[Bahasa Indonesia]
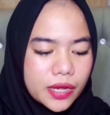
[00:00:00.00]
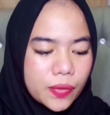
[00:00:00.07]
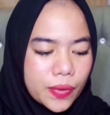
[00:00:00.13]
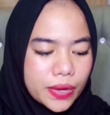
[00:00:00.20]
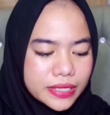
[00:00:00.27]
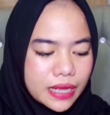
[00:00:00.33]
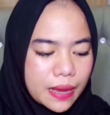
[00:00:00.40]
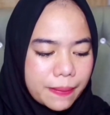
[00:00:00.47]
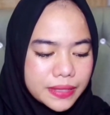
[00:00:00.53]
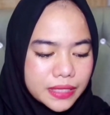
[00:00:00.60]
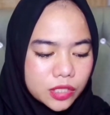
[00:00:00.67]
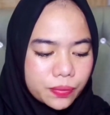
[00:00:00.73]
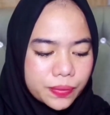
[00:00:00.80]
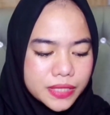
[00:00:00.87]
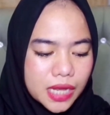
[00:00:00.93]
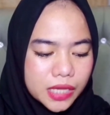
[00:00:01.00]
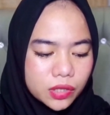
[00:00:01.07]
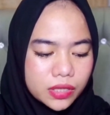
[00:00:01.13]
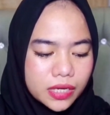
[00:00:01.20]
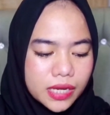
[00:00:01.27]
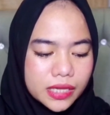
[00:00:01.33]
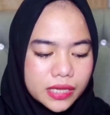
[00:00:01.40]
yang gue sapa satu
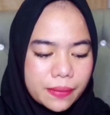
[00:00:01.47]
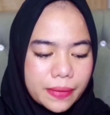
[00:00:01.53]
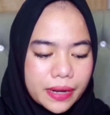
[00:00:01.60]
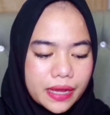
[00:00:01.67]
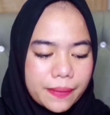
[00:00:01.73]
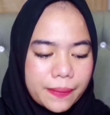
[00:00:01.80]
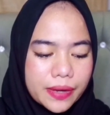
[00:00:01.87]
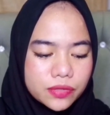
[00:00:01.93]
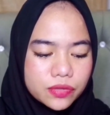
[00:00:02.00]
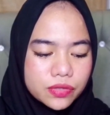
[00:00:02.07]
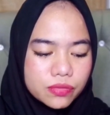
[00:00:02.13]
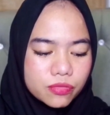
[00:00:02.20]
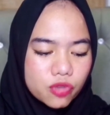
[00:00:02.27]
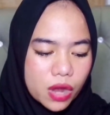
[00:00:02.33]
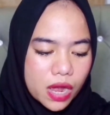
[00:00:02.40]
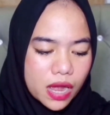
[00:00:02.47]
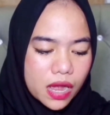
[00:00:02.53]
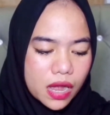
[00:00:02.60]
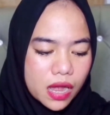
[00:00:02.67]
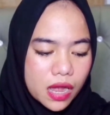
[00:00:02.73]
persatu ternyata mereka palsu semua